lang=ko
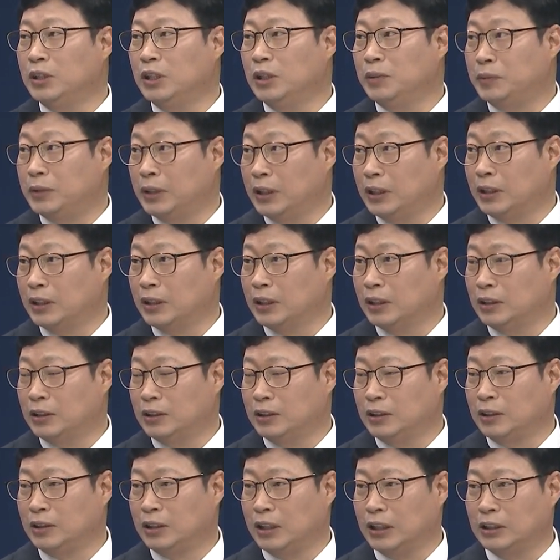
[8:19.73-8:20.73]

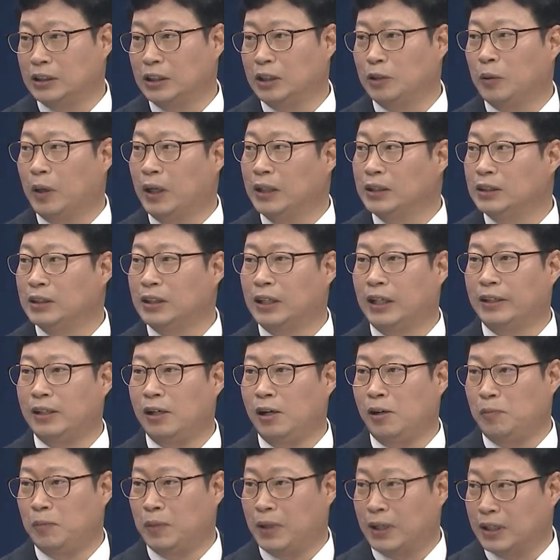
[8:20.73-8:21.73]
입장에서는 굉장히 환영할
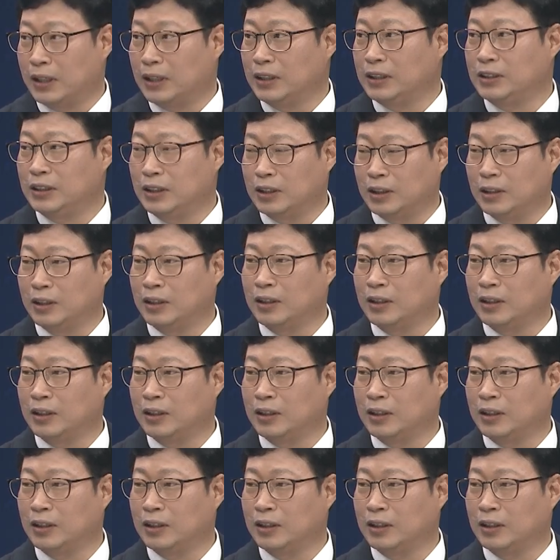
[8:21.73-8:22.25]
만한 이제